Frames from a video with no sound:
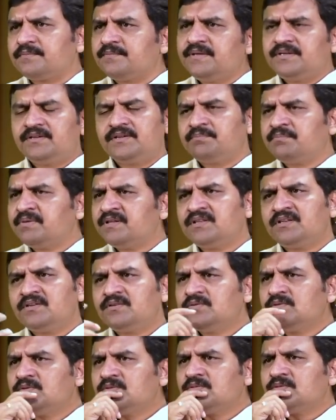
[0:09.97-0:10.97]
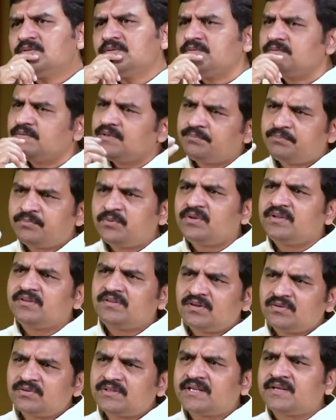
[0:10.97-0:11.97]
మీకు ఇబ్బందులు ఎప్పుడు
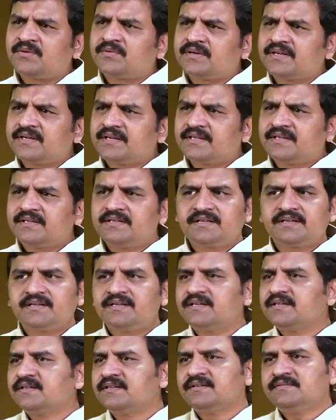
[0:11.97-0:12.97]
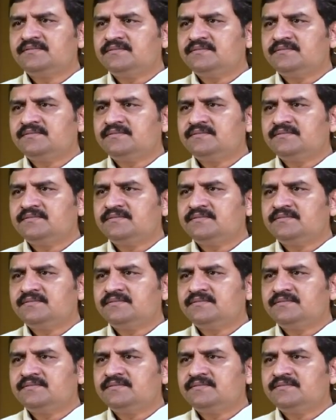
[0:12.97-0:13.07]
ఎదురవుతూనే ఉంటాయి కదా ఎందుకంటే